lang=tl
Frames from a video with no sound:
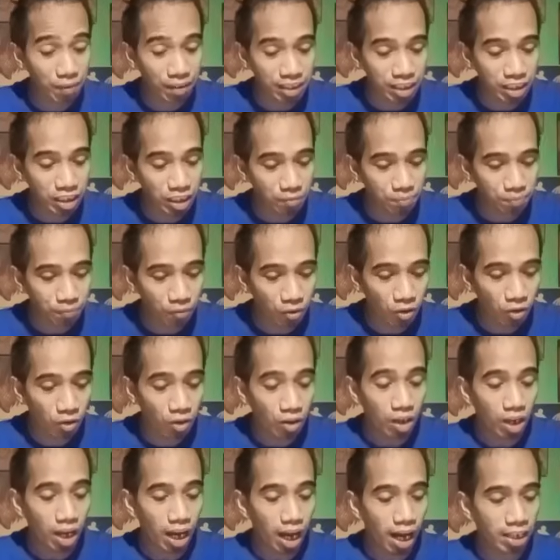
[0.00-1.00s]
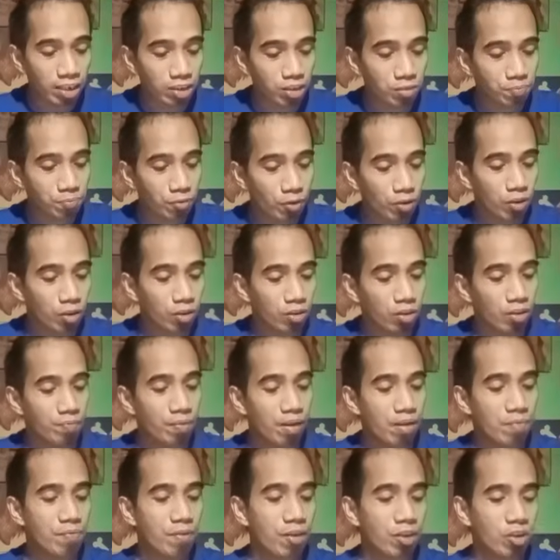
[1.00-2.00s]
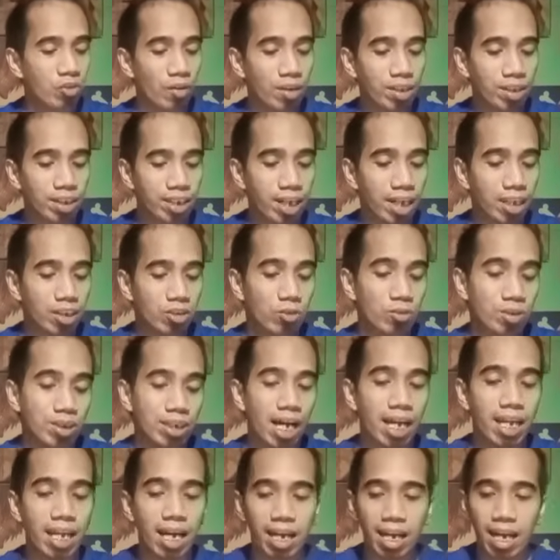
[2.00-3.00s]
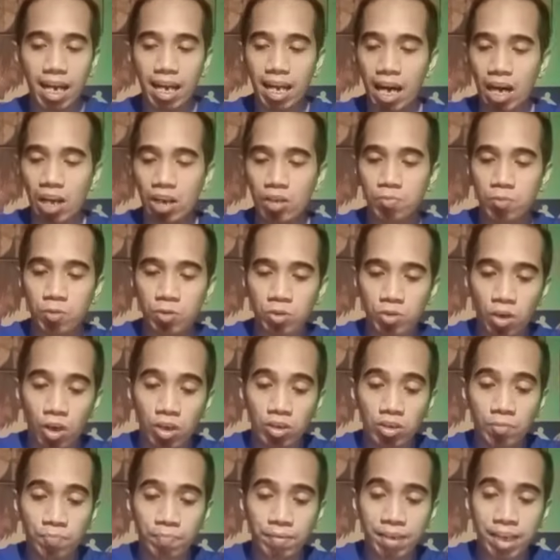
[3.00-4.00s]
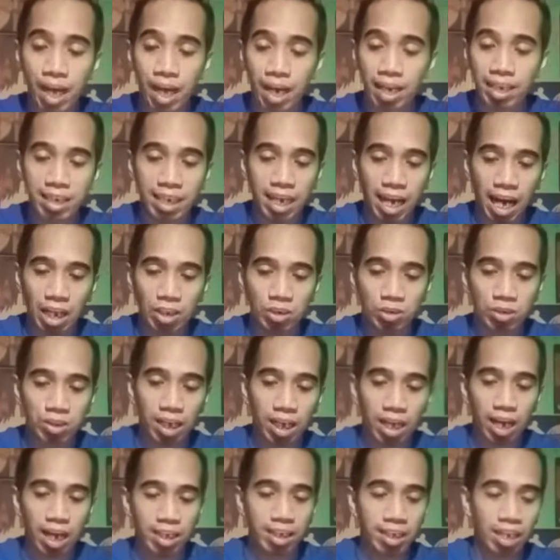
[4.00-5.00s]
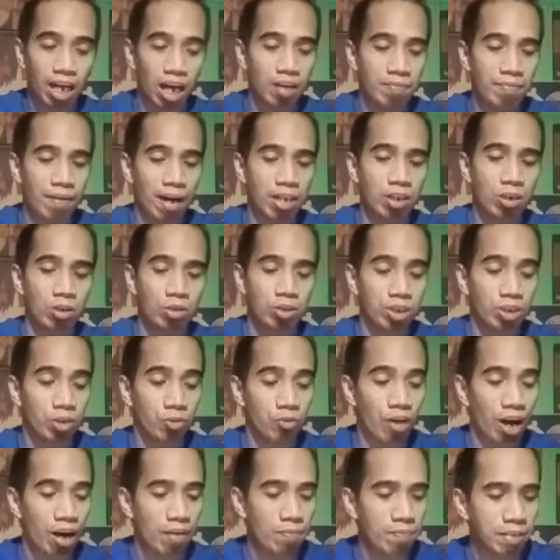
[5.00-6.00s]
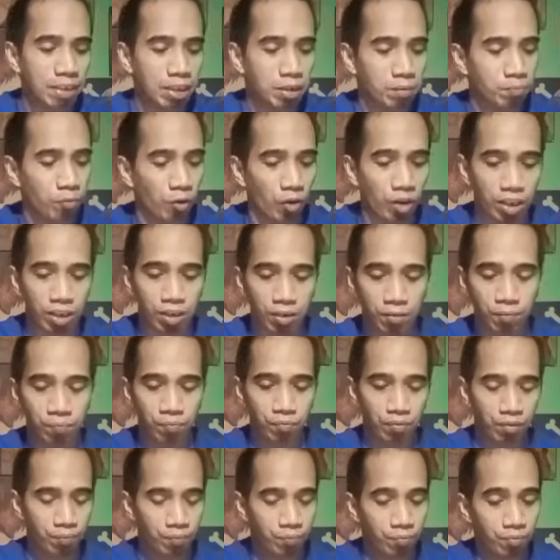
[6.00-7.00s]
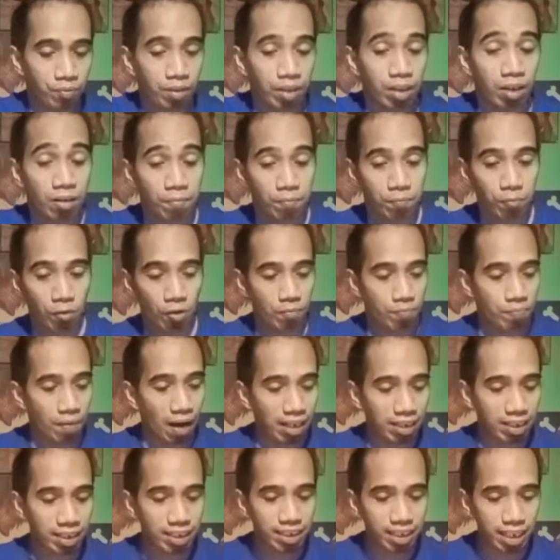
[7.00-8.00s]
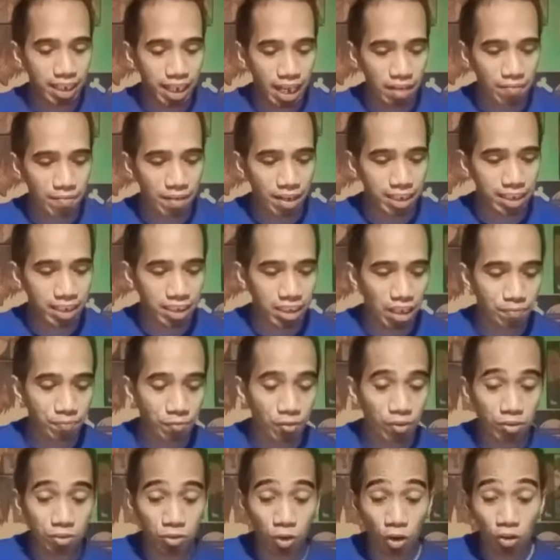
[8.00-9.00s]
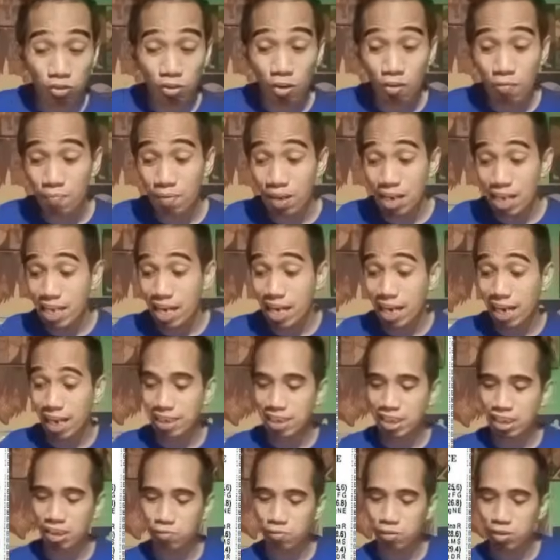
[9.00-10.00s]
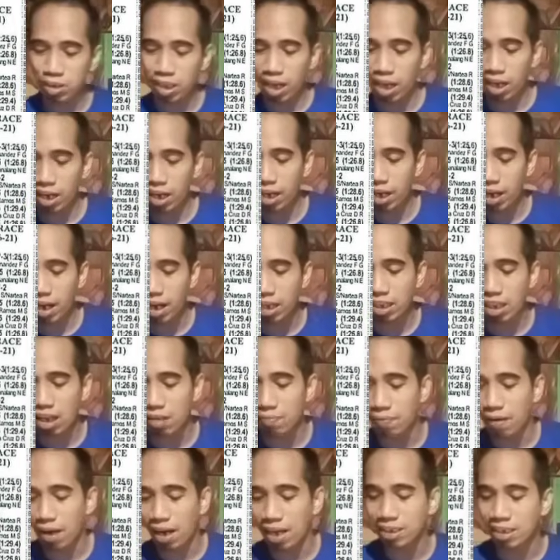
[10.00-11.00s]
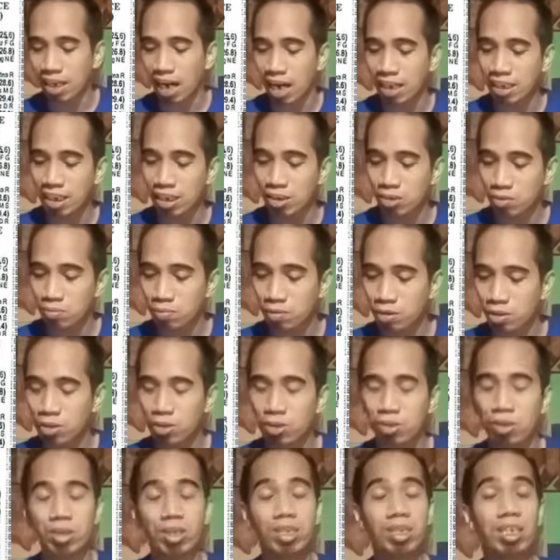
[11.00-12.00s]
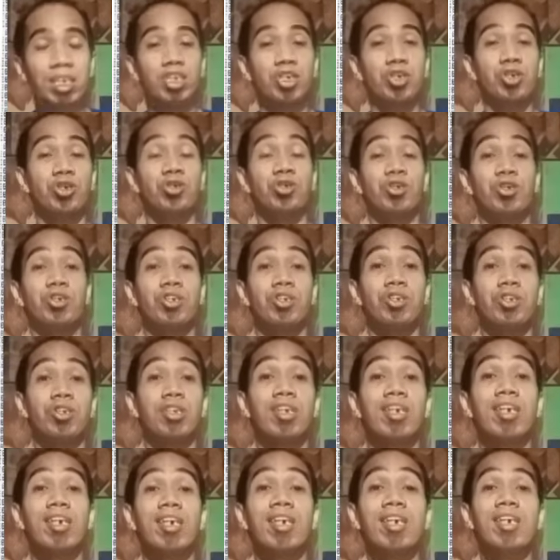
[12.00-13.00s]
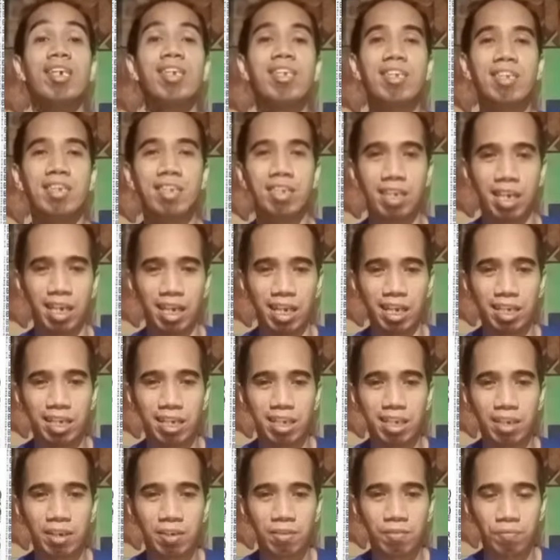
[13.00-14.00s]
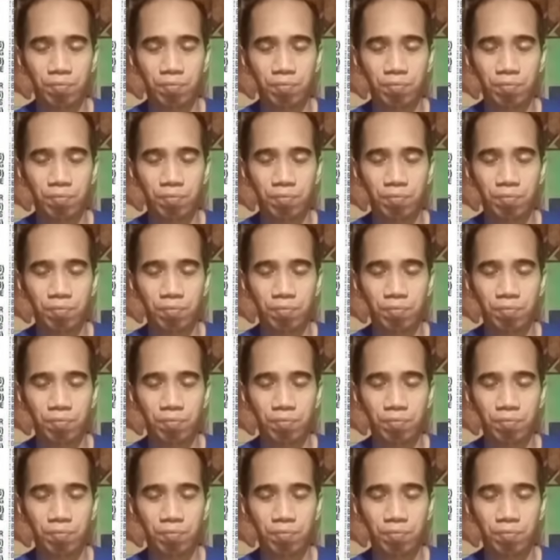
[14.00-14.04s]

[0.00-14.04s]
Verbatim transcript: base din po at yun po ng November 29 kung saan ang nanalo po doon yung pinakadihado sa lahat na kabayong si Rapids Point from Patty Dilemma this time po Dodong Villegas na muli ang rerenda para sa ating numero 2 na si Jean Jenny